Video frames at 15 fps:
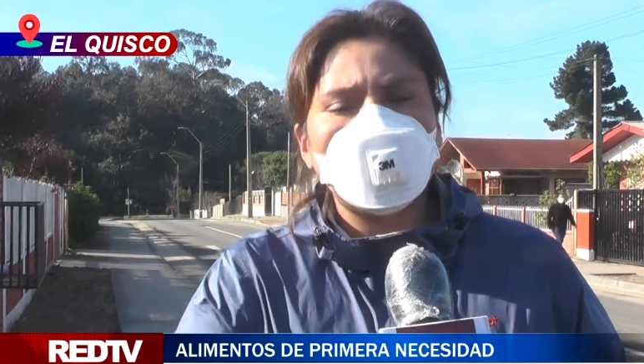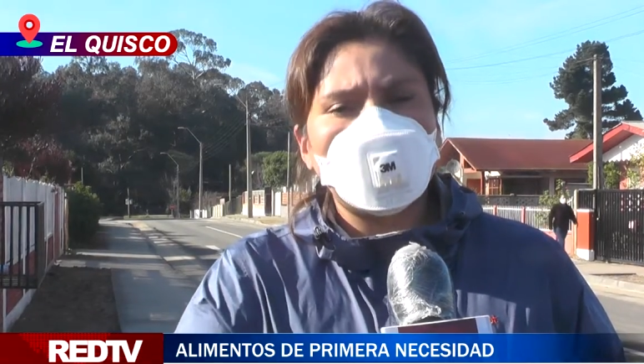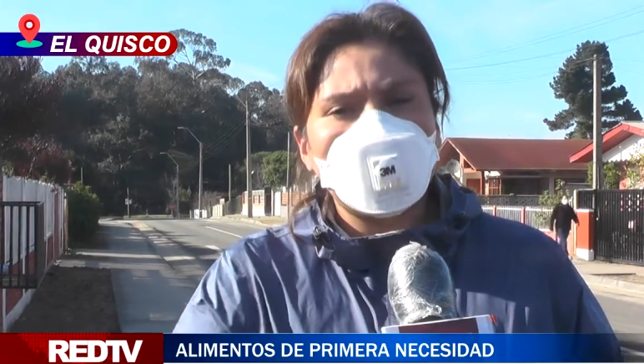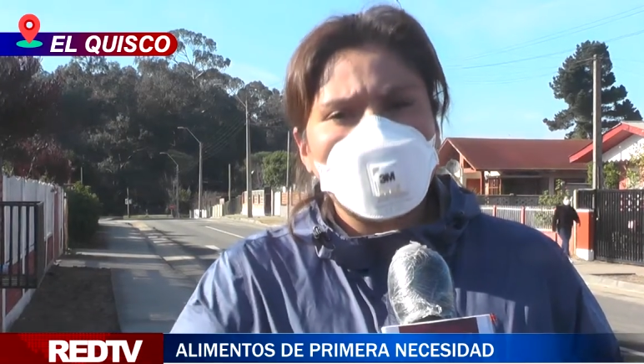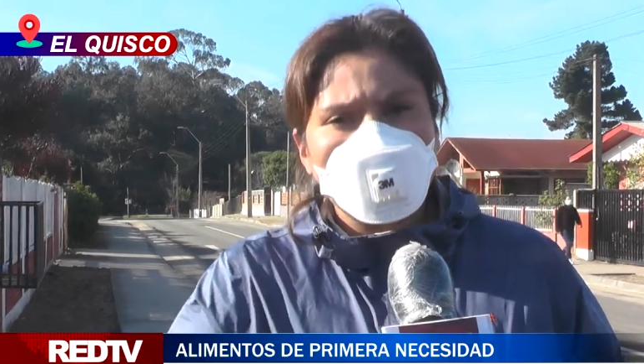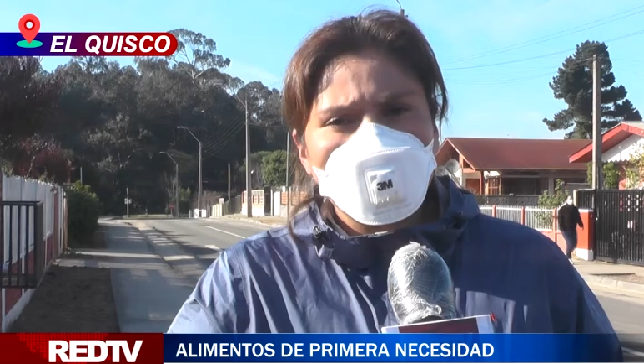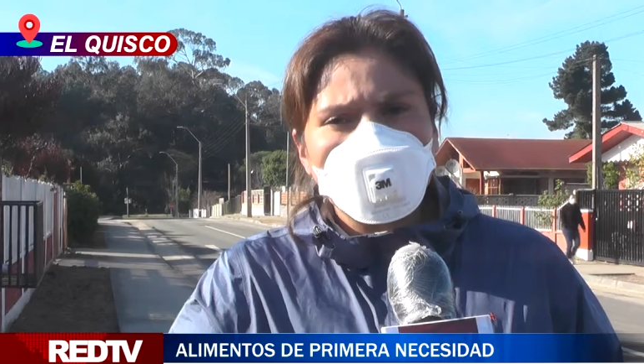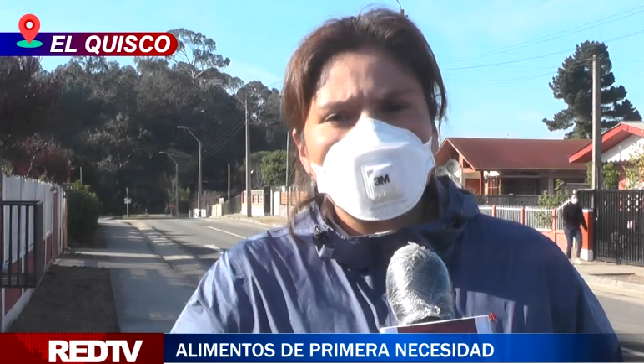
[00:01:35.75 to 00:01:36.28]

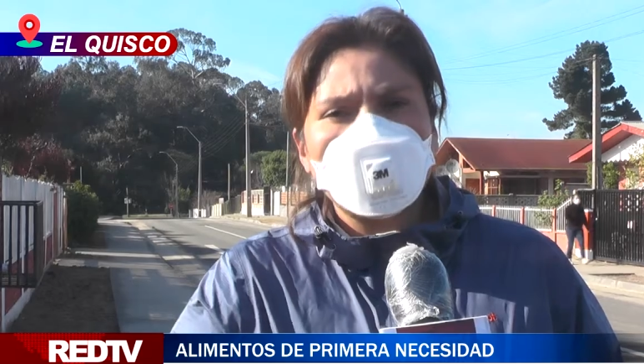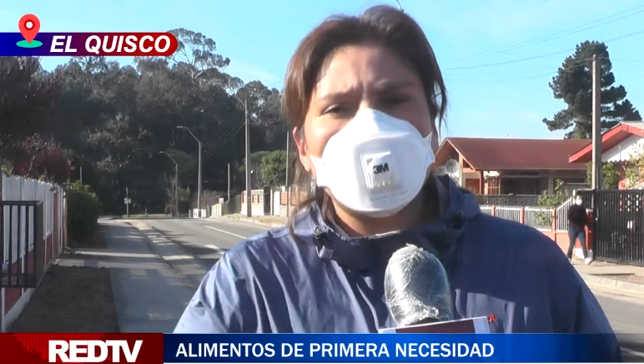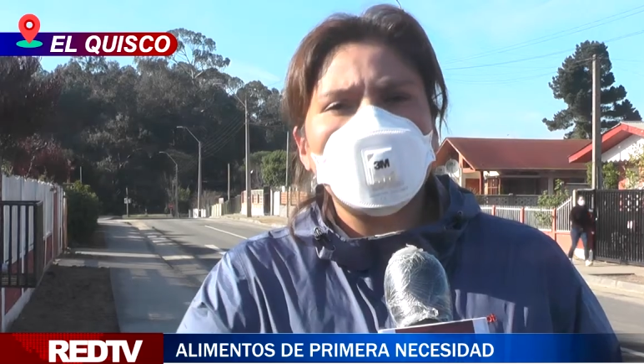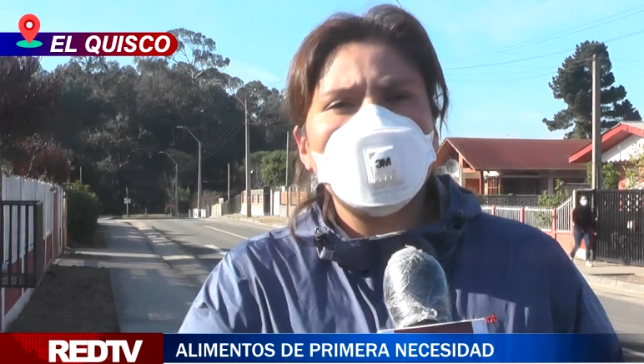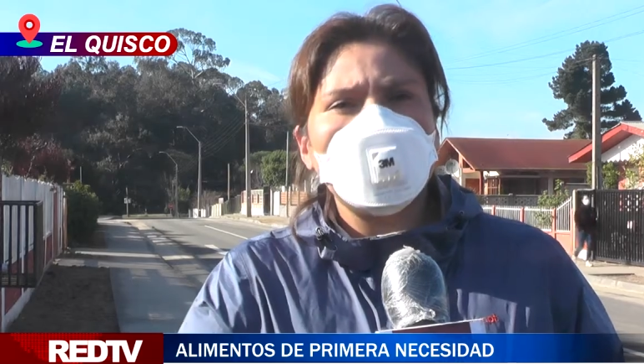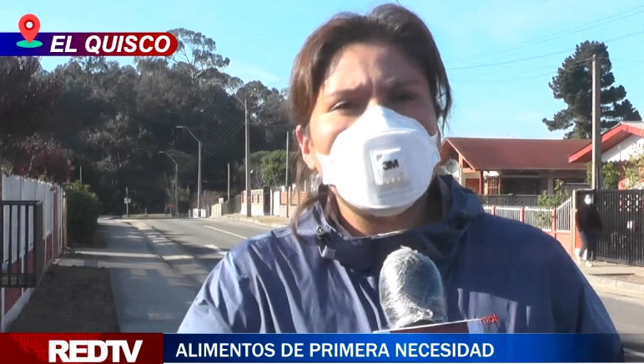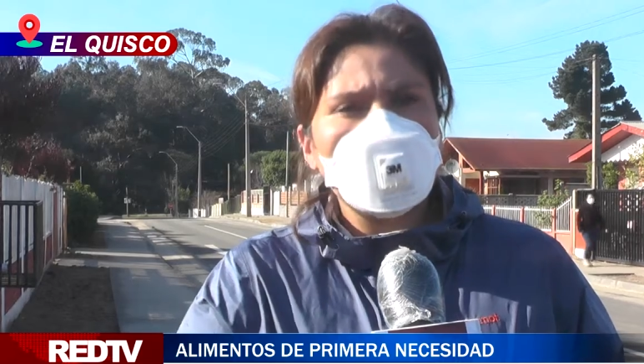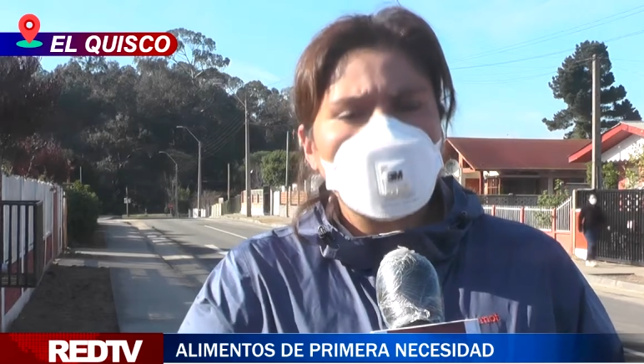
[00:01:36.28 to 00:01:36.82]
cajas de
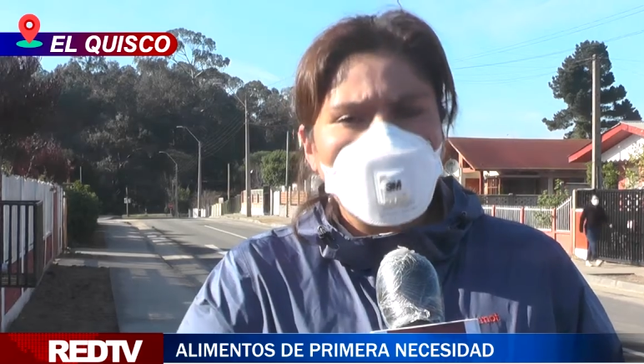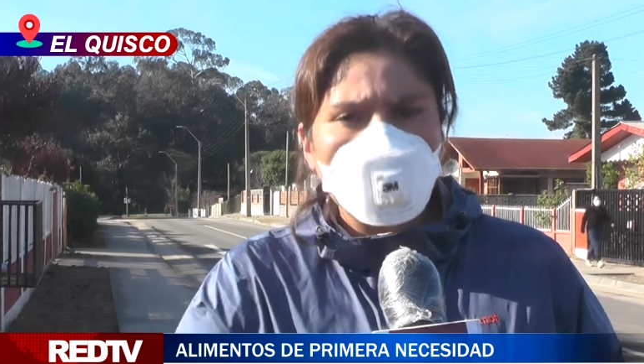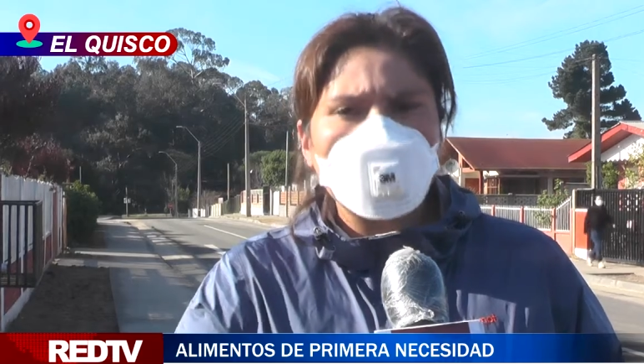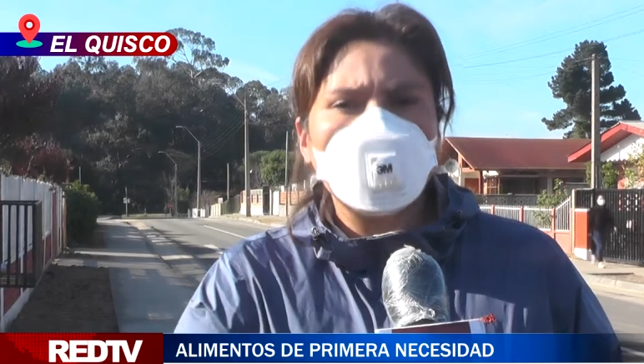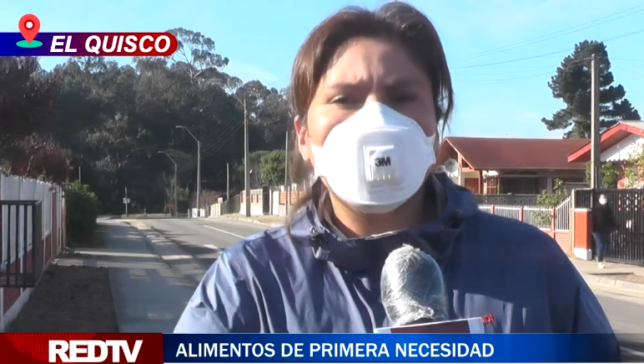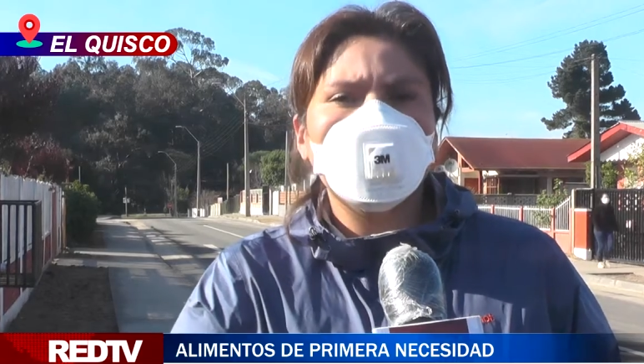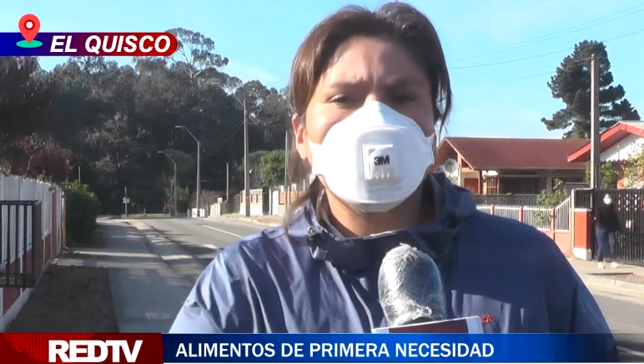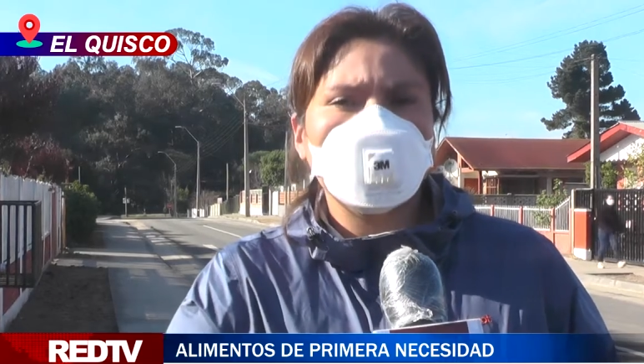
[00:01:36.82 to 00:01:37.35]
mercadería, más
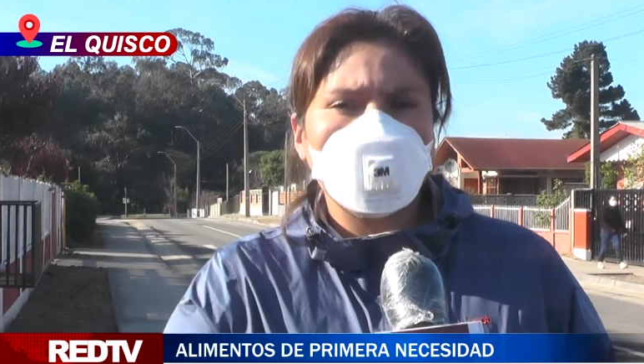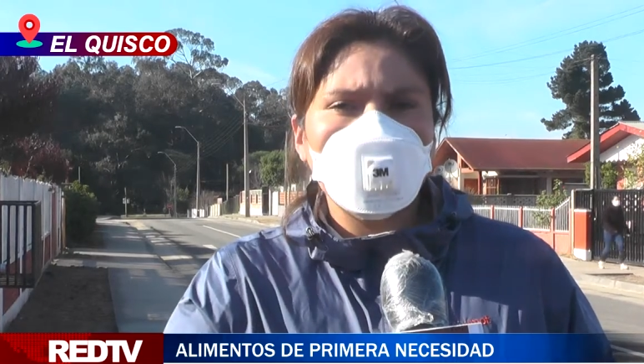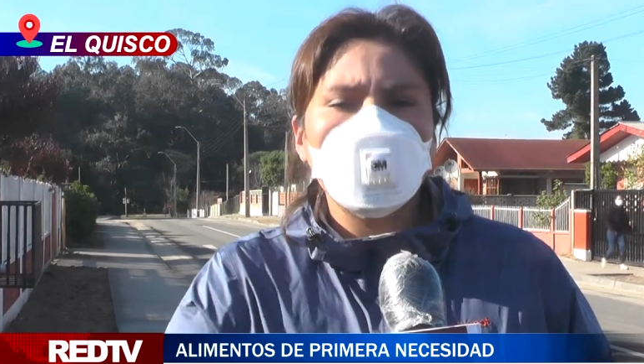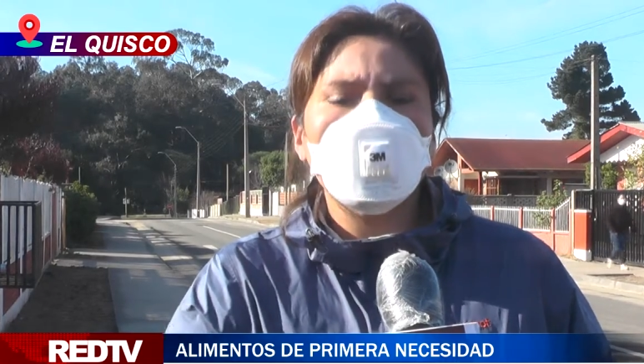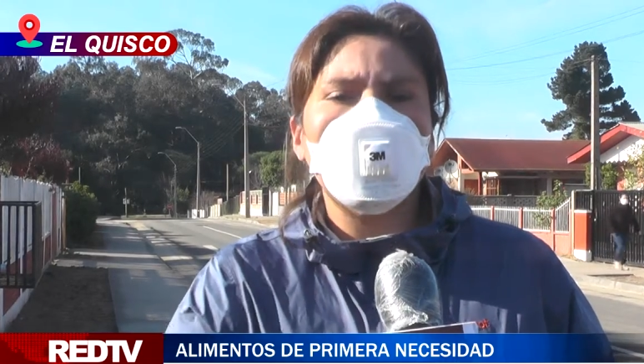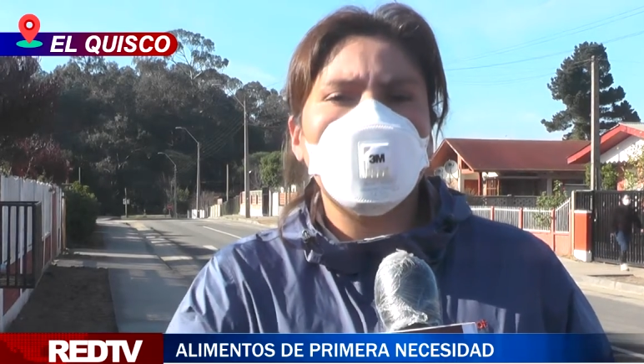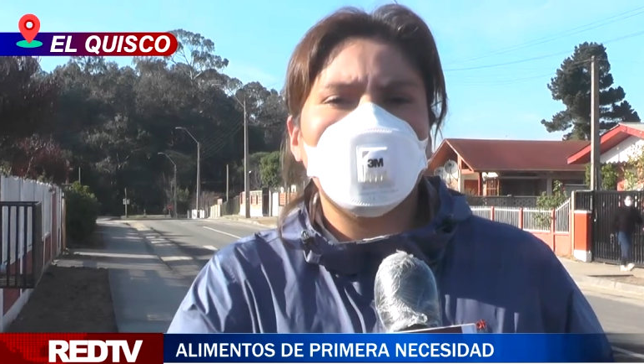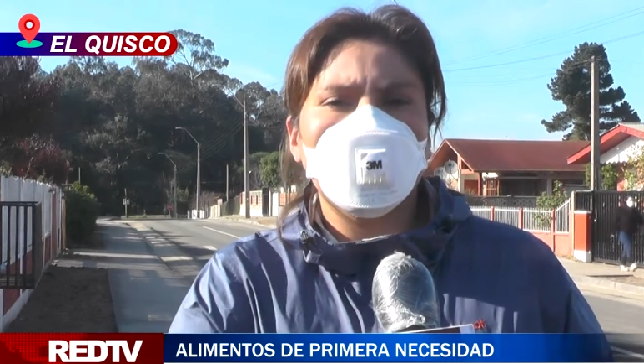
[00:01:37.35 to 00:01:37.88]
kit de aseo y
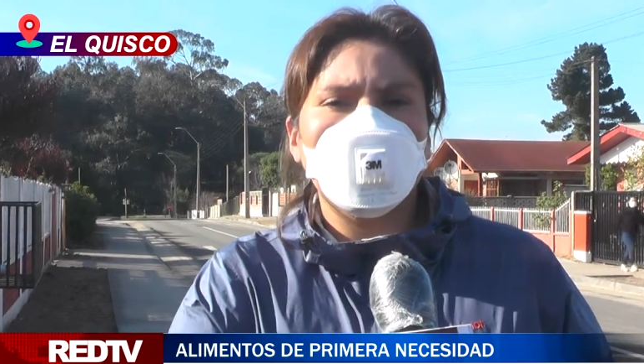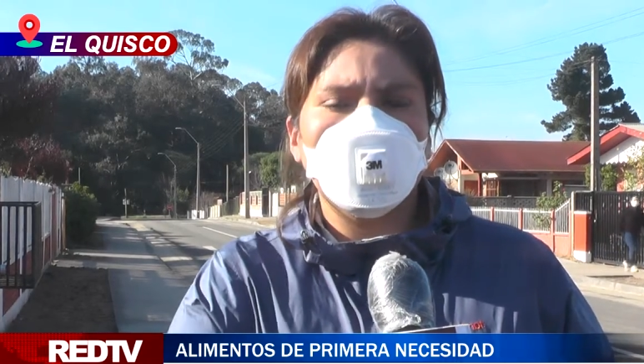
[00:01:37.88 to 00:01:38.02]
más